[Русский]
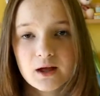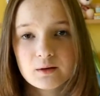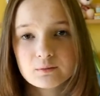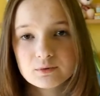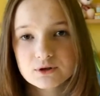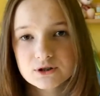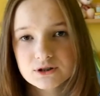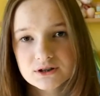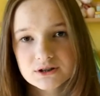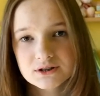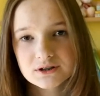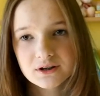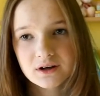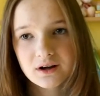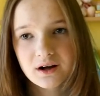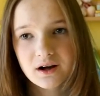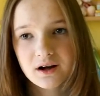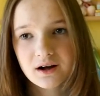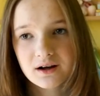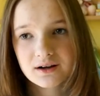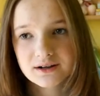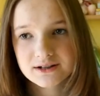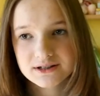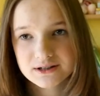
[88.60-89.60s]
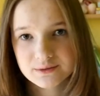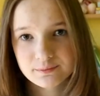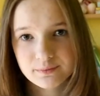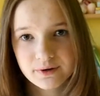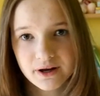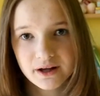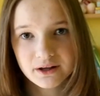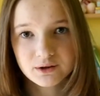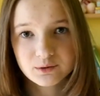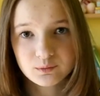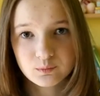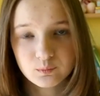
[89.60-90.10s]
просто а,
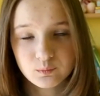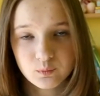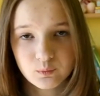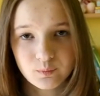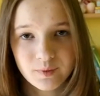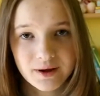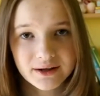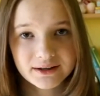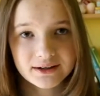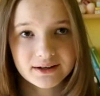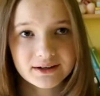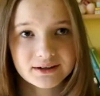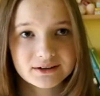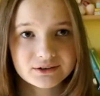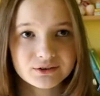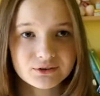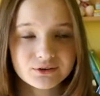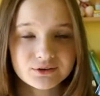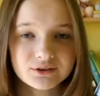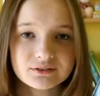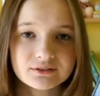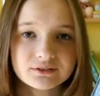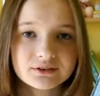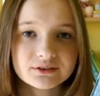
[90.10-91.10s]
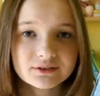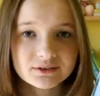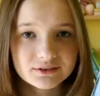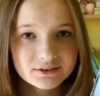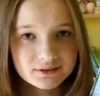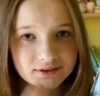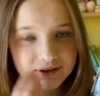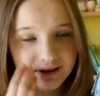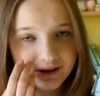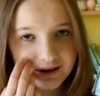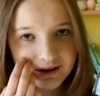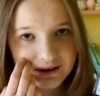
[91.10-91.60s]
разобрать бумаги, которые
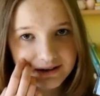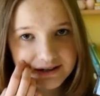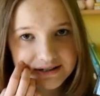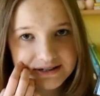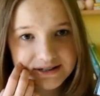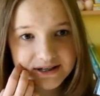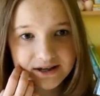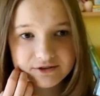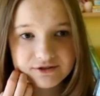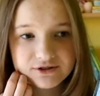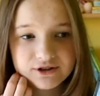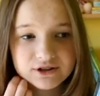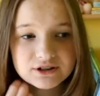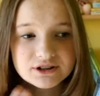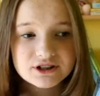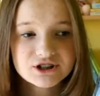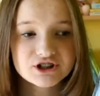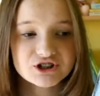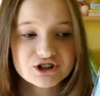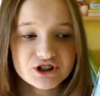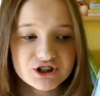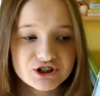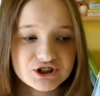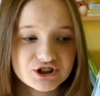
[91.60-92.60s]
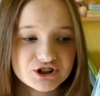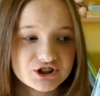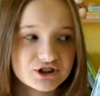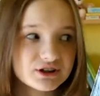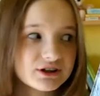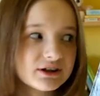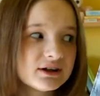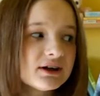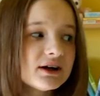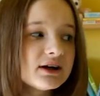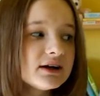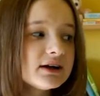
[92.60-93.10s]
вот, а, касаются этой женщины.